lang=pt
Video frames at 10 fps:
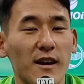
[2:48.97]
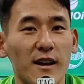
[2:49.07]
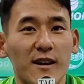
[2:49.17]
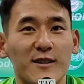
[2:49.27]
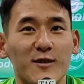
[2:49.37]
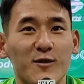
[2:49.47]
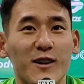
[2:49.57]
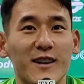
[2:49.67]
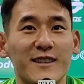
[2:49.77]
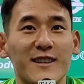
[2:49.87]
É, se eu
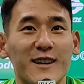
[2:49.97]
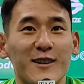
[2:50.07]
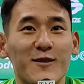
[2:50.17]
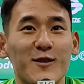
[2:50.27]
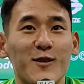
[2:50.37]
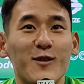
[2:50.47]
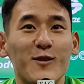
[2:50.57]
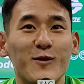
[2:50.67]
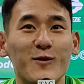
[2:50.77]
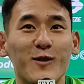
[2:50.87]
falar é isso aí, eu
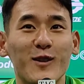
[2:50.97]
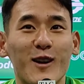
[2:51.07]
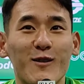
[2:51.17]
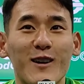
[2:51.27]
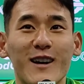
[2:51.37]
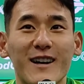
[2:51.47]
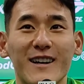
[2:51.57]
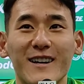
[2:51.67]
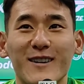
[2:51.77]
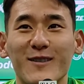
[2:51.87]
vou, vou dar
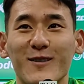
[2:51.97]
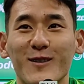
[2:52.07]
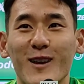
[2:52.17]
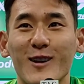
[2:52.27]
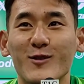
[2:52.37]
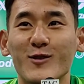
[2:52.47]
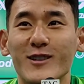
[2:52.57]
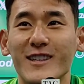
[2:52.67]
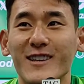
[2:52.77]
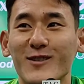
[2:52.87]
uma. Vou dar uma
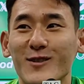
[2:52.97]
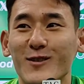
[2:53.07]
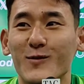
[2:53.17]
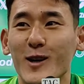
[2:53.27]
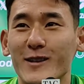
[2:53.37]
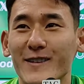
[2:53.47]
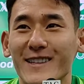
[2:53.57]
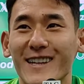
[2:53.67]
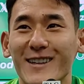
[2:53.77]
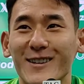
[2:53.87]
ajudinha no, no meu
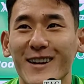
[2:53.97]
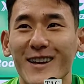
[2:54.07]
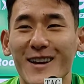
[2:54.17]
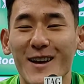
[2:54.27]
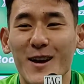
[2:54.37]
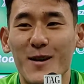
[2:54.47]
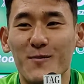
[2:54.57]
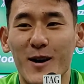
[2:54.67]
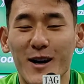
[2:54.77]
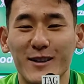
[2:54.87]
adversário, né?
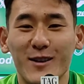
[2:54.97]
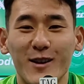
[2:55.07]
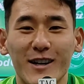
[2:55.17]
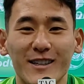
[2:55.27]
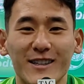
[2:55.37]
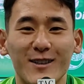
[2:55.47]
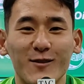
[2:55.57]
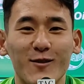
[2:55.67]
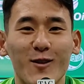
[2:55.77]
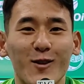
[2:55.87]
Mas eu acredito,
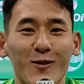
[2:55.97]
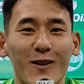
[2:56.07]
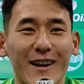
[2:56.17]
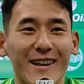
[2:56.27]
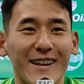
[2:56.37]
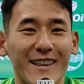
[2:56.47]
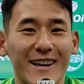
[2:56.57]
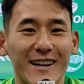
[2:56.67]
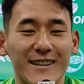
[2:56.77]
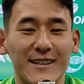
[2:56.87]
não vou falar em
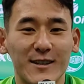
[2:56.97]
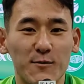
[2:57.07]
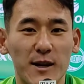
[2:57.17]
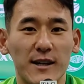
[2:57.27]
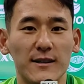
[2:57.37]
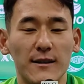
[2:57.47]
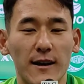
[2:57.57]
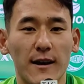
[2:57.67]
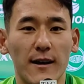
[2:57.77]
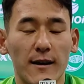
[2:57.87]
detalhes assim, mas
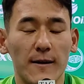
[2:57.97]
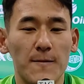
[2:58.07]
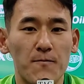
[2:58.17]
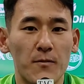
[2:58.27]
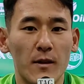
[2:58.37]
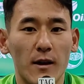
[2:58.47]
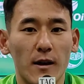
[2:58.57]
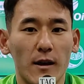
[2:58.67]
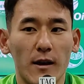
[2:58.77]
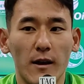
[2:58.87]
é,
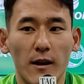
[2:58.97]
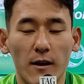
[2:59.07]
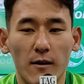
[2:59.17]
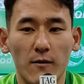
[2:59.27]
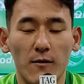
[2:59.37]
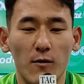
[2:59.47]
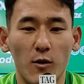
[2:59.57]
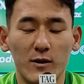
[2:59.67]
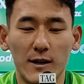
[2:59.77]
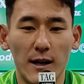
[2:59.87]
é,
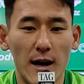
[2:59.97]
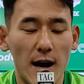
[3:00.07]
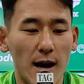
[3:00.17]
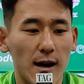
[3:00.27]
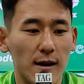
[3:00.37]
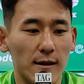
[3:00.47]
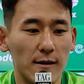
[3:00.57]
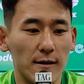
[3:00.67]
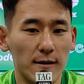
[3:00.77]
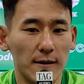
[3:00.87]
força, garra.